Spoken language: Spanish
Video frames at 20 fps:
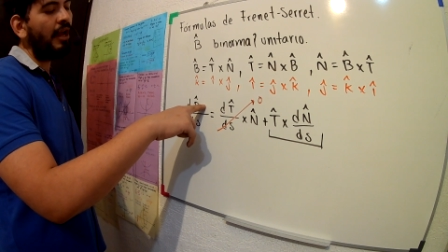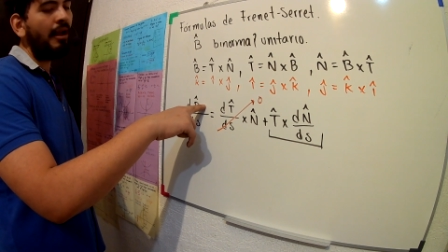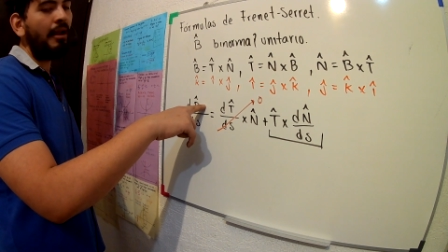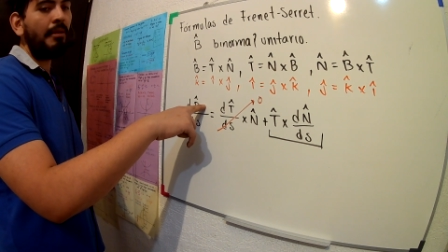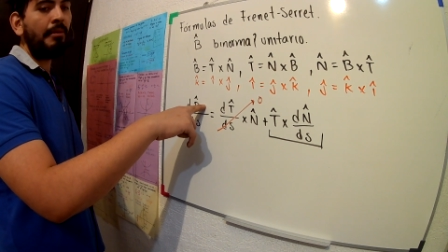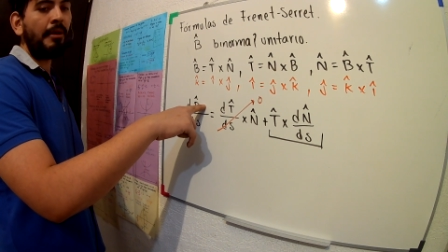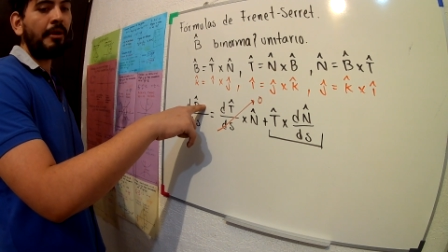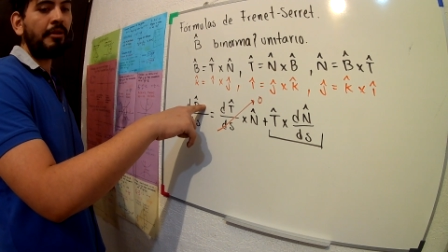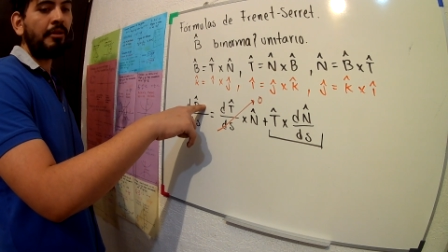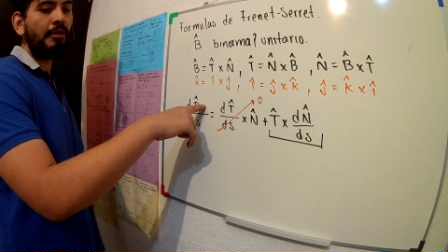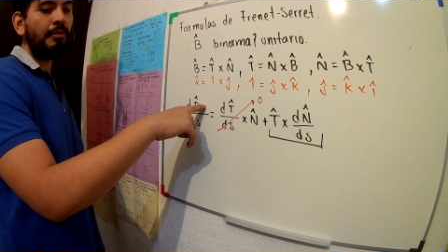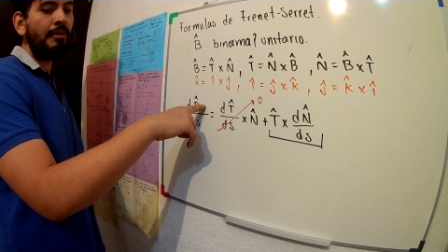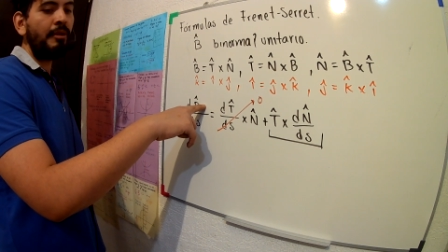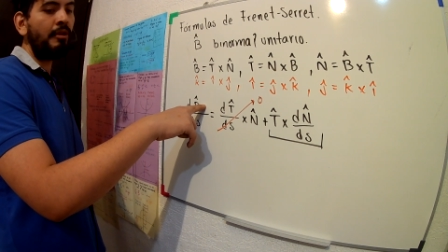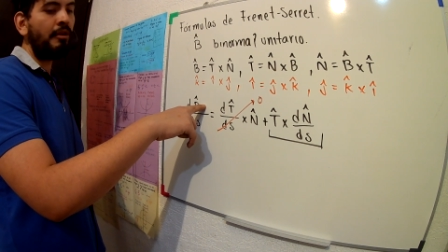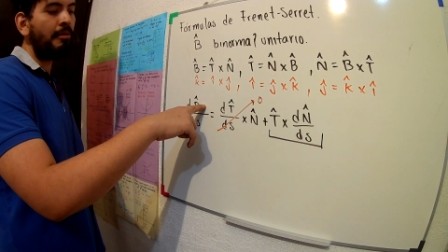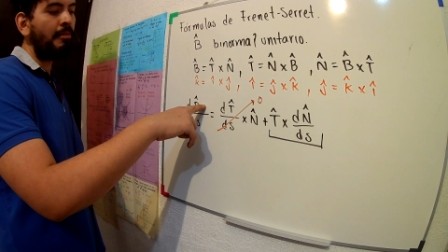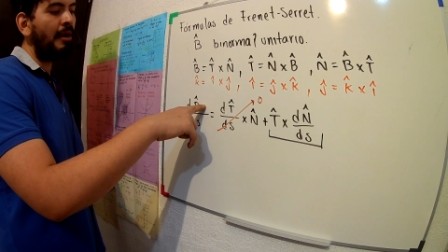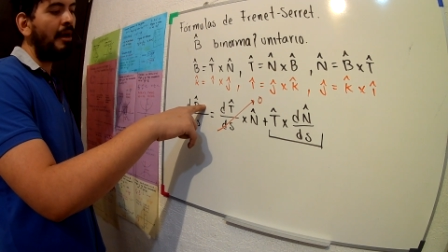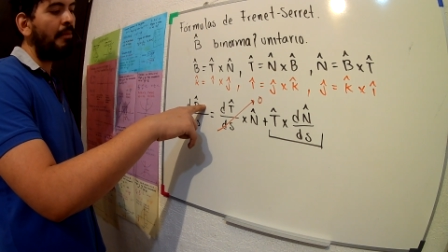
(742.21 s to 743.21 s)
al vector
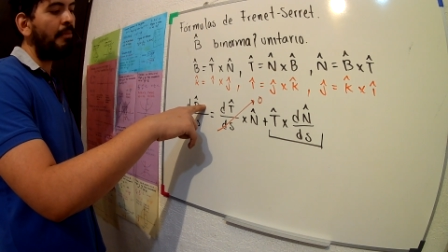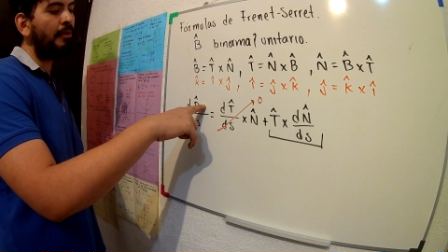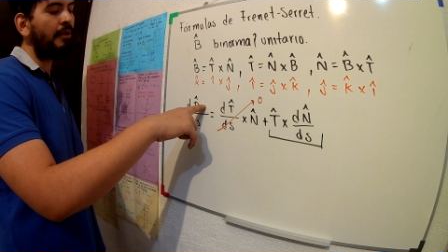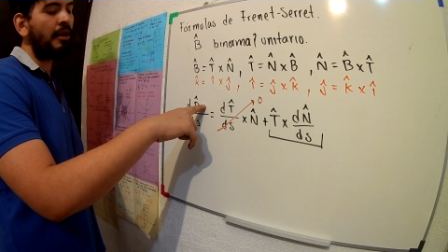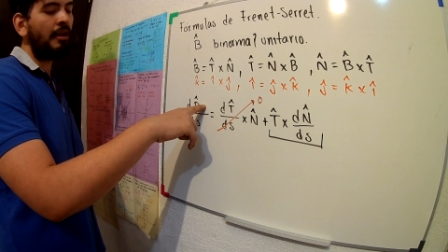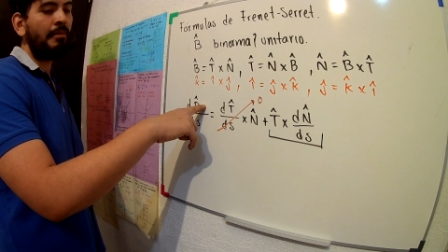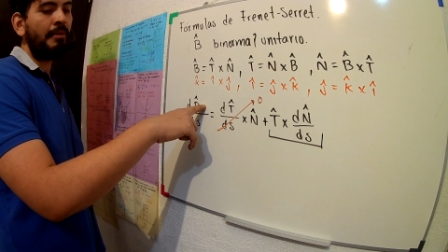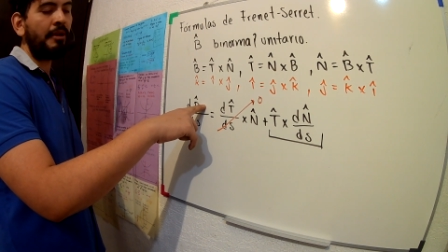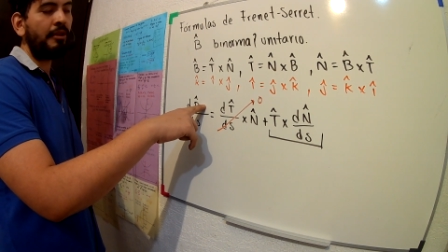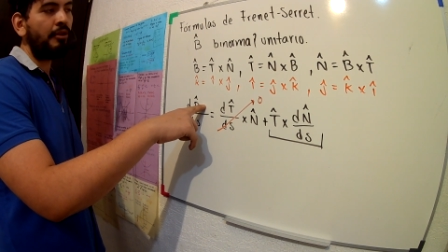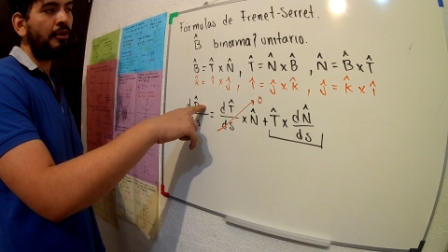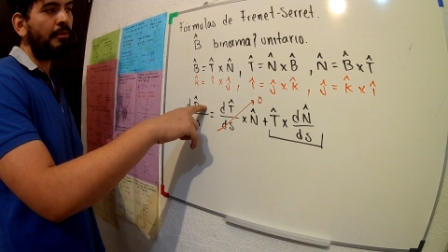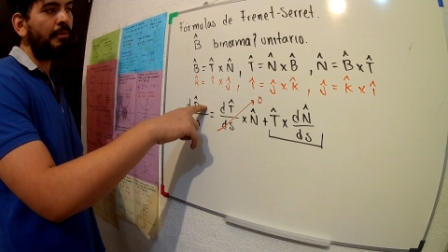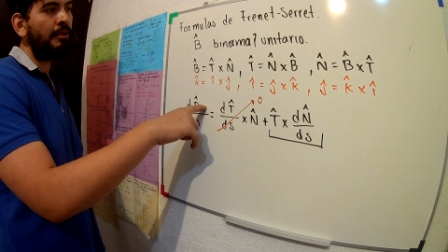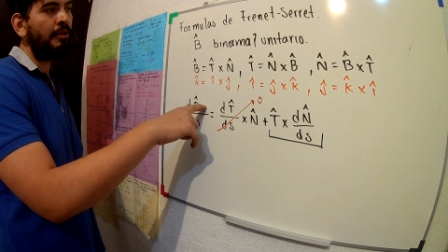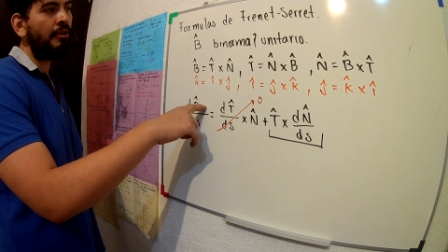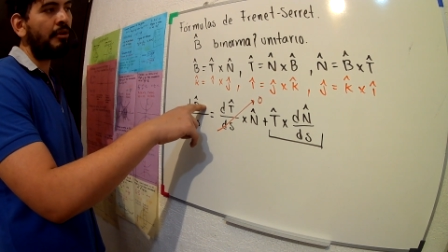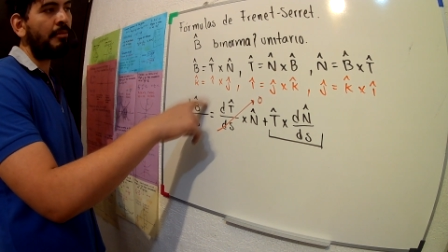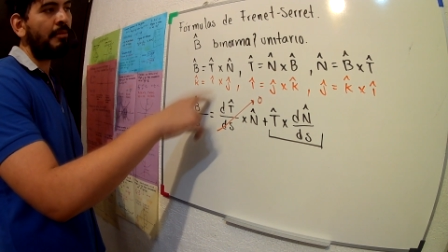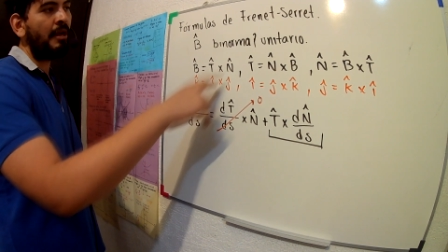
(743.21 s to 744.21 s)
binormal porque el vector
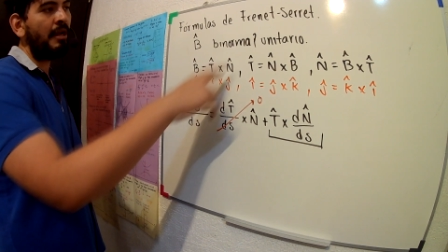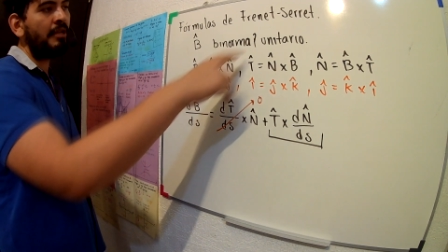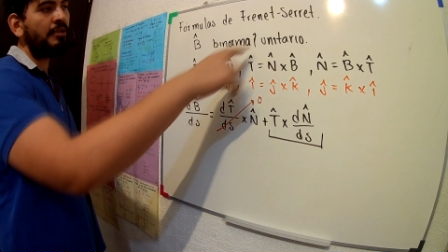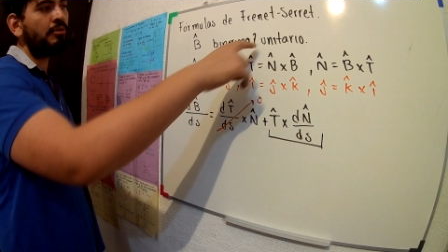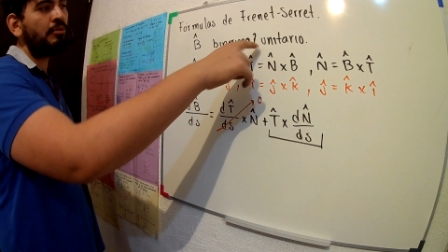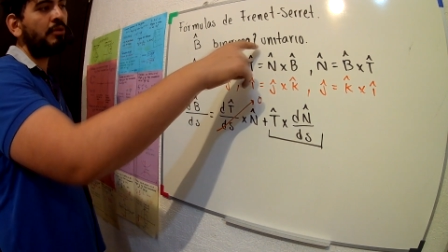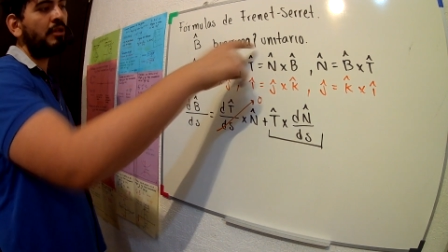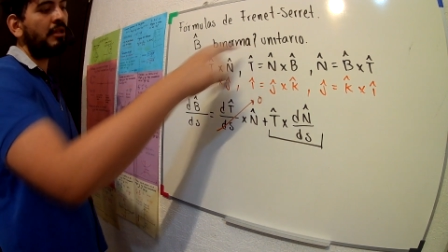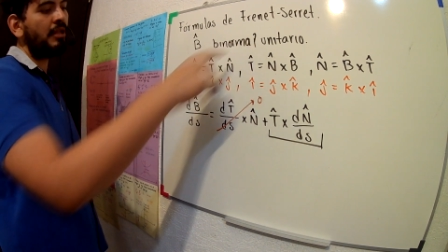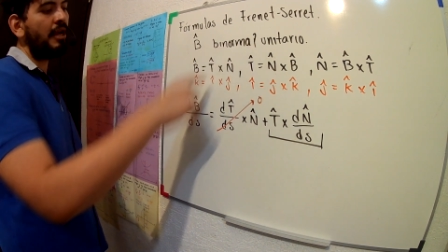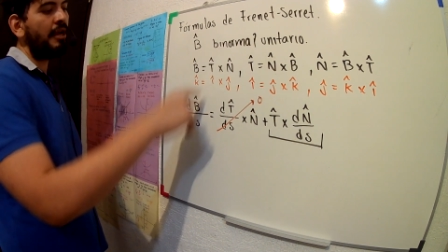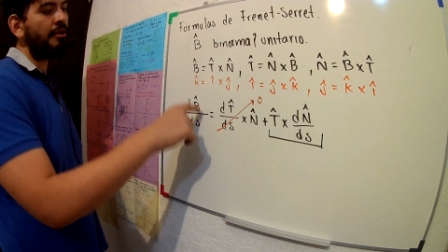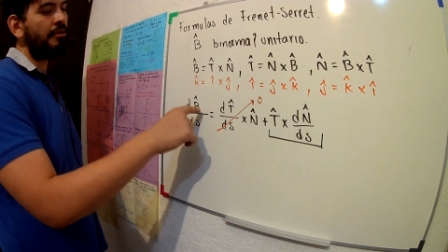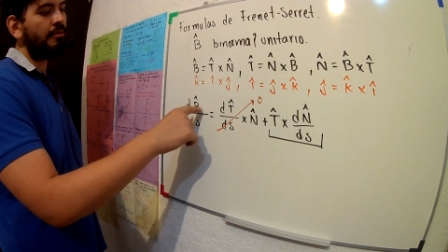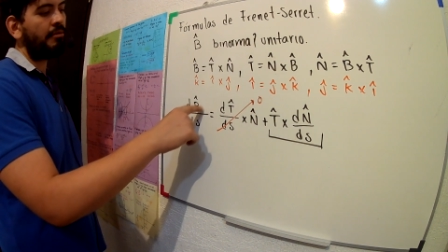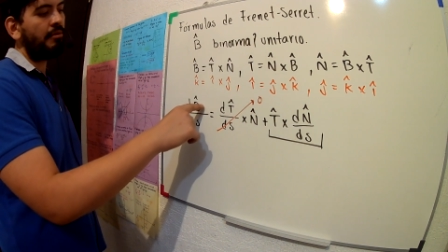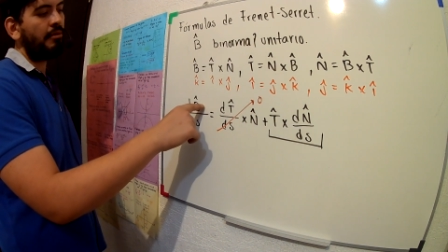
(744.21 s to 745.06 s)
binormal es unitario.